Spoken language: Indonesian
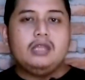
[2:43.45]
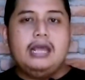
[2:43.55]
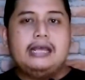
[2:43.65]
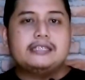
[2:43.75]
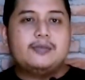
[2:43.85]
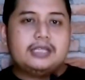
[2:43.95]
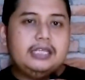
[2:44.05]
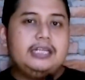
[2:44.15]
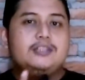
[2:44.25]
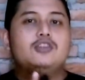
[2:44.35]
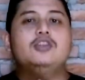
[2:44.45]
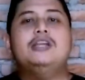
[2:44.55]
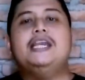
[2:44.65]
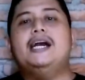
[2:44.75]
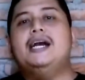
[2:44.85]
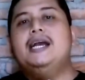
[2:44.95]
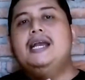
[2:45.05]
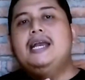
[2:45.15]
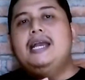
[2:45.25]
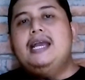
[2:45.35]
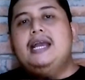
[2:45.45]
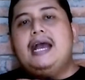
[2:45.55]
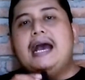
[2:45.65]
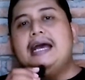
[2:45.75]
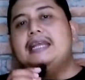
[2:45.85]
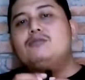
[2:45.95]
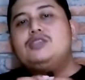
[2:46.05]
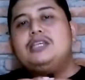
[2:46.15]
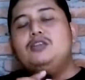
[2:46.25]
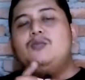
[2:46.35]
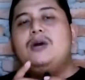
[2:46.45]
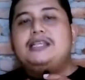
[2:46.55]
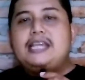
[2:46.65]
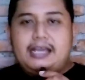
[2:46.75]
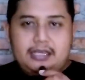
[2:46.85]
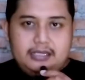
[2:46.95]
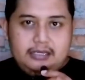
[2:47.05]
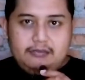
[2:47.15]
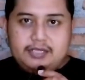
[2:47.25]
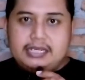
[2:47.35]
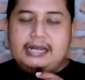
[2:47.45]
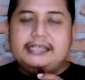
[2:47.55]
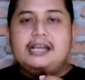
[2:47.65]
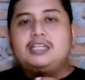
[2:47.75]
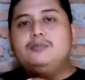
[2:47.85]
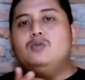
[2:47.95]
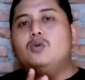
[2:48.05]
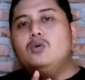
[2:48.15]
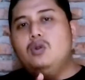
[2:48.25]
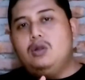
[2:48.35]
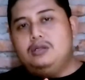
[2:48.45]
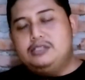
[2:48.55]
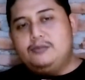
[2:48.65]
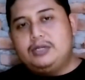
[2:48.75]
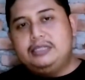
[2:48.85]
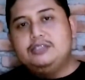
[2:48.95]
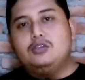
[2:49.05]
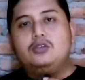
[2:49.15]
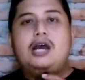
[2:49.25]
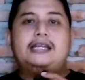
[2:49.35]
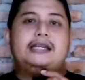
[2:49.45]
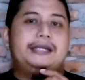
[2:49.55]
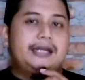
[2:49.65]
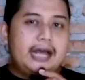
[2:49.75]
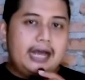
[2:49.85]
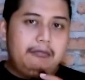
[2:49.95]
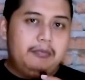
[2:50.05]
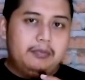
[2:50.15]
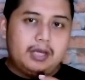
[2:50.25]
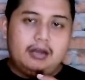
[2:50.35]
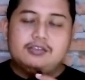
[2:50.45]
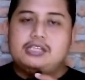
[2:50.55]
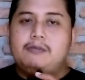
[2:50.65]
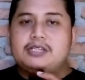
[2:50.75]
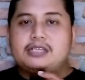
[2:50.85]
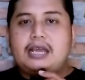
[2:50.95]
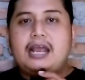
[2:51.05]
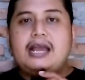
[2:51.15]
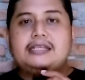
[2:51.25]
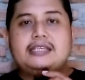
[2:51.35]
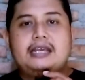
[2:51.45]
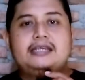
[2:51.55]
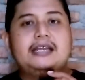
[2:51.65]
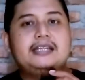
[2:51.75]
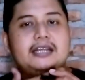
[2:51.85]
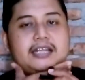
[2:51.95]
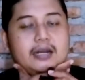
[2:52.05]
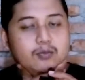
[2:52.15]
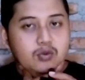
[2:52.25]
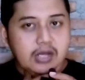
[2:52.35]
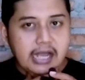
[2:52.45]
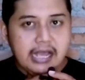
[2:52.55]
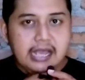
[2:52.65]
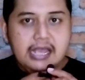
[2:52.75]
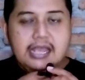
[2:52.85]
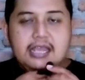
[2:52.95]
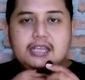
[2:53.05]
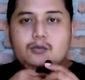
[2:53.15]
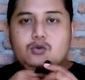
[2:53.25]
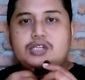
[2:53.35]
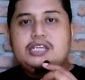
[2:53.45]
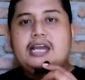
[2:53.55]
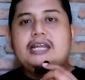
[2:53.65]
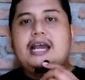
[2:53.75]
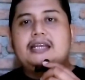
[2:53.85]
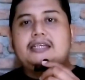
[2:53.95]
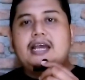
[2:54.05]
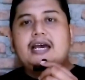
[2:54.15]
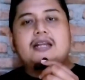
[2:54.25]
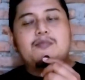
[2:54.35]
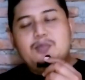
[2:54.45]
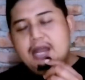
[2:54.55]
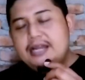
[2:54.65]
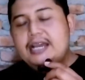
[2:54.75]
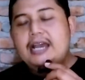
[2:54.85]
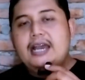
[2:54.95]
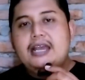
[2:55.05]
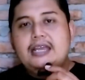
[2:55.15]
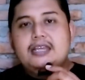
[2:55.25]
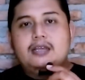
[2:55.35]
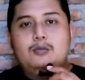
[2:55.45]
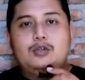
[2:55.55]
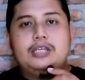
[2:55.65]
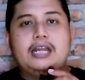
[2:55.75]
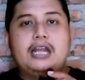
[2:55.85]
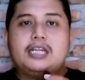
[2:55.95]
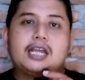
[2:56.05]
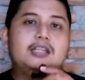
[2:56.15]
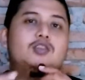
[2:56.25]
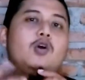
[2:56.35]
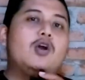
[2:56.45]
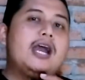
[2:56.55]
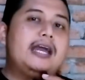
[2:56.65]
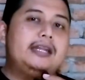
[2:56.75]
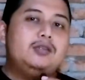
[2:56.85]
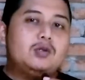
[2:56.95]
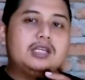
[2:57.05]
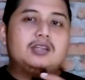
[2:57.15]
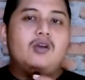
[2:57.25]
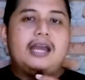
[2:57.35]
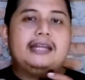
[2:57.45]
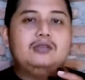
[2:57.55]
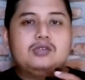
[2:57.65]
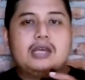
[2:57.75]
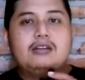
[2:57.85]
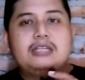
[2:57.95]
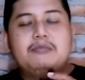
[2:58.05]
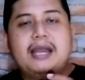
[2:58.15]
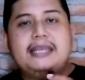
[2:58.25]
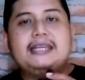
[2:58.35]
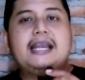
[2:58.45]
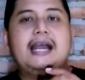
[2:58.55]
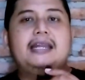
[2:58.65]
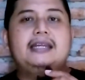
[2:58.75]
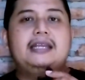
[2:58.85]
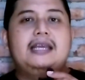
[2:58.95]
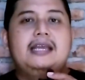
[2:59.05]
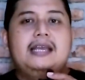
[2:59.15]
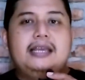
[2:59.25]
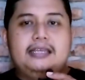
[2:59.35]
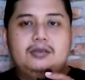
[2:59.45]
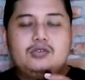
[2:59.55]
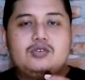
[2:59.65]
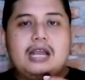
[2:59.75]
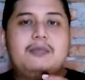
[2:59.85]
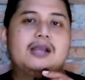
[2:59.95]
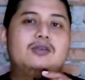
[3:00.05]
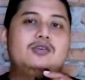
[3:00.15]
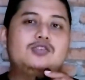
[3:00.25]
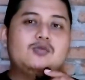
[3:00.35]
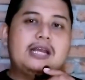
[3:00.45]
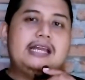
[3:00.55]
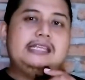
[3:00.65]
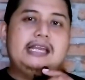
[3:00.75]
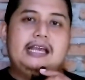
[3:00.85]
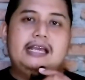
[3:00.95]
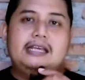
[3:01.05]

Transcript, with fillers: Nah, seperti ini contohnya. Alat musik itu banyak. Misal yang dipukul seperti contoh ada drum. Kalau zaman sekarang aja ada dadar buka. Kemudian ada rebana. Kemudian ada kentongan. Itu kentongan itu kalau dimainkan itu juga bagus suaranya.